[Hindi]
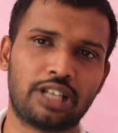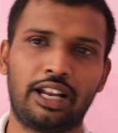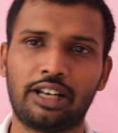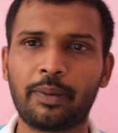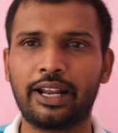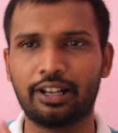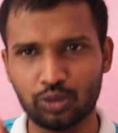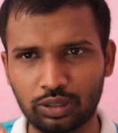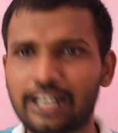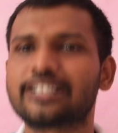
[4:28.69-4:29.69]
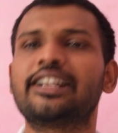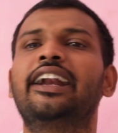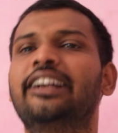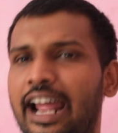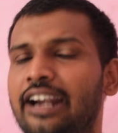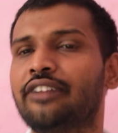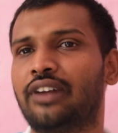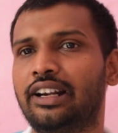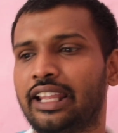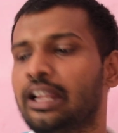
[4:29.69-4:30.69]
चलाना पड़ेगा सो दैट्स एन एंटायर
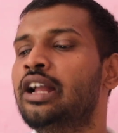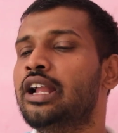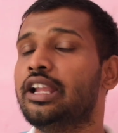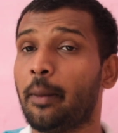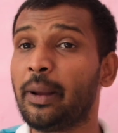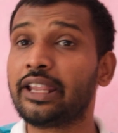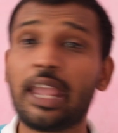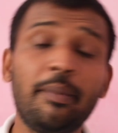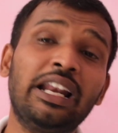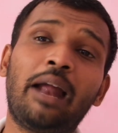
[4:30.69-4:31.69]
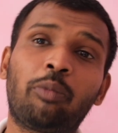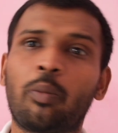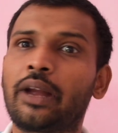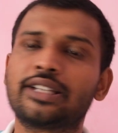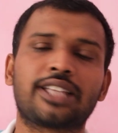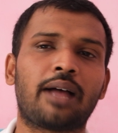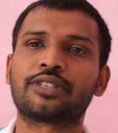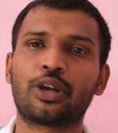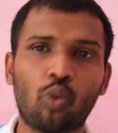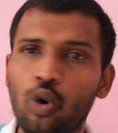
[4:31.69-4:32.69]
डिफरेंट थिंग यहाँ पे गेमिंग लैपटॉप के हिसाब
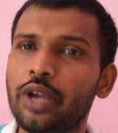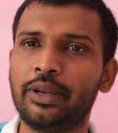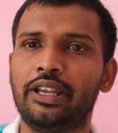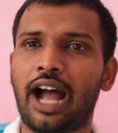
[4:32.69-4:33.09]
से कोई भी